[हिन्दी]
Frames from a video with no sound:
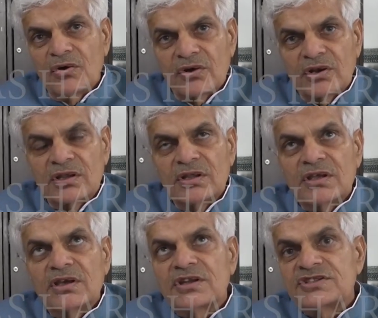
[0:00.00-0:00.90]
और
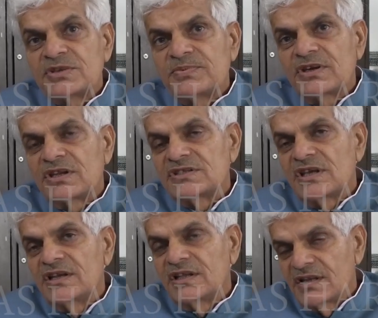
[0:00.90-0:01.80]
कर्जे पे
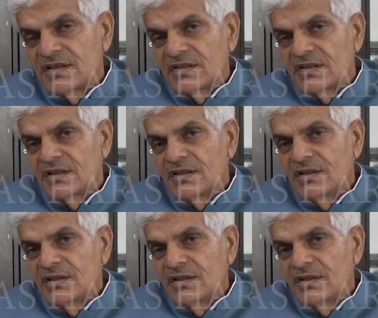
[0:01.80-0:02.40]
कर्जा ले रहे हैं